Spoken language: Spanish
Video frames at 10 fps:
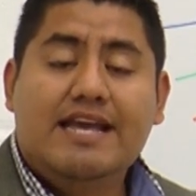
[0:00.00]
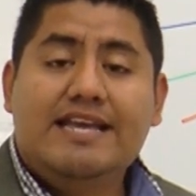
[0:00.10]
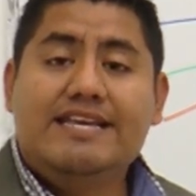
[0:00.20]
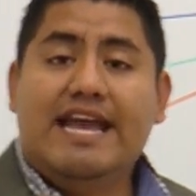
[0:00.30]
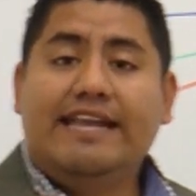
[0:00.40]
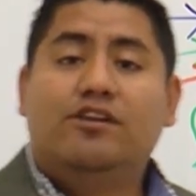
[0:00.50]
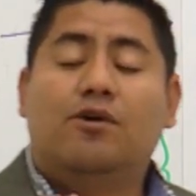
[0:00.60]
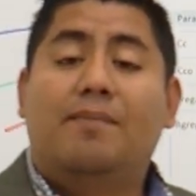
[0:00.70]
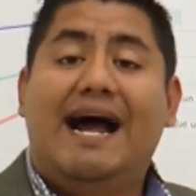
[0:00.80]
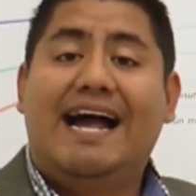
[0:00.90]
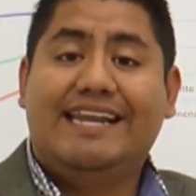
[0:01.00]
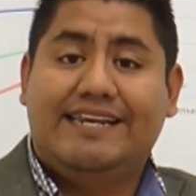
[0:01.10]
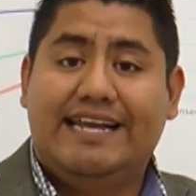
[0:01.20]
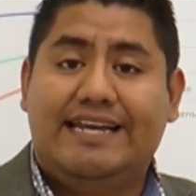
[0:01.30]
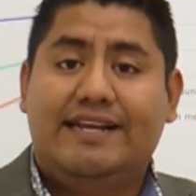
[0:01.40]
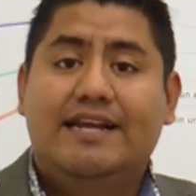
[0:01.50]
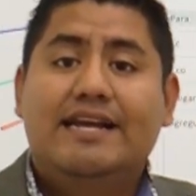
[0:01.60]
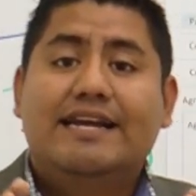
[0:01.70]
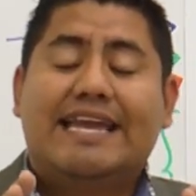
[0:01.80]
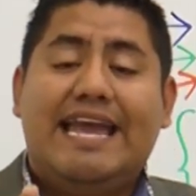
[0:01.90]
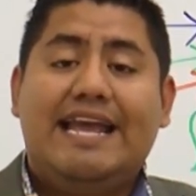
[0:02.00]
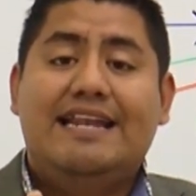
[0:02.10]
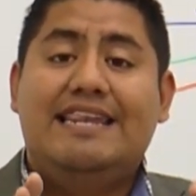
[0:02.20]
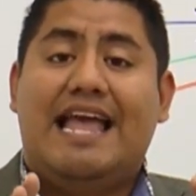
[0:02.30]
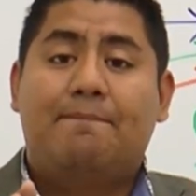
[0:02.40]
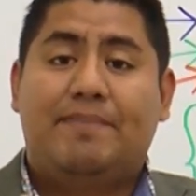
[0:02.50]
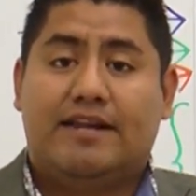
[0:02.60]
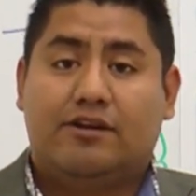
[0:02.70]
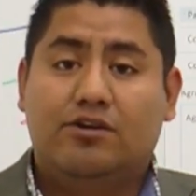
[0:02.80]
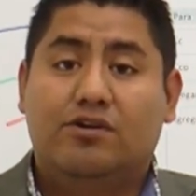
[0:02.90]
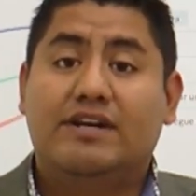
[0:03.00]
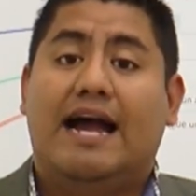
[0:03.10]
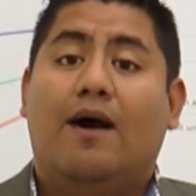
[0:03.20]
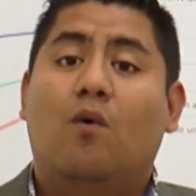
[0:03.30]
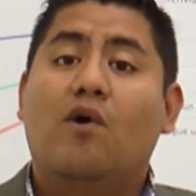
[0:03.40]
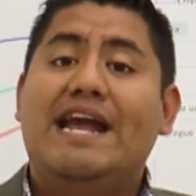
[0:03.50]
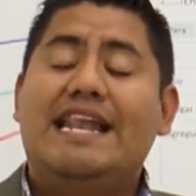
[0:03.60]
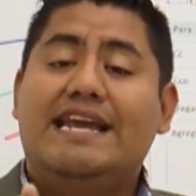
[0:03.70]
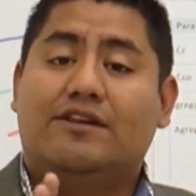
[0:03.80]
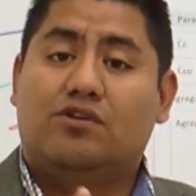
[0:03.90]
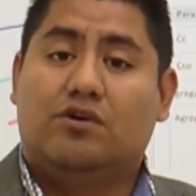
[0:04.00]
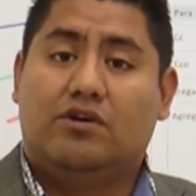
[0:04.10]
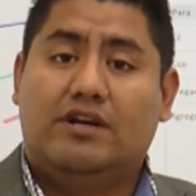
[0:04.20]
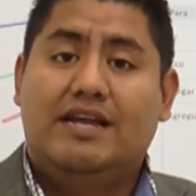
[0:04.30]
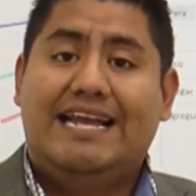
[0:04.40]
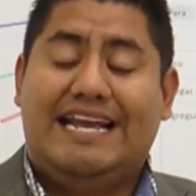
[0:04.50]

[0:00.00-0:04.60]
Y eso va a hacer que la persona o el lector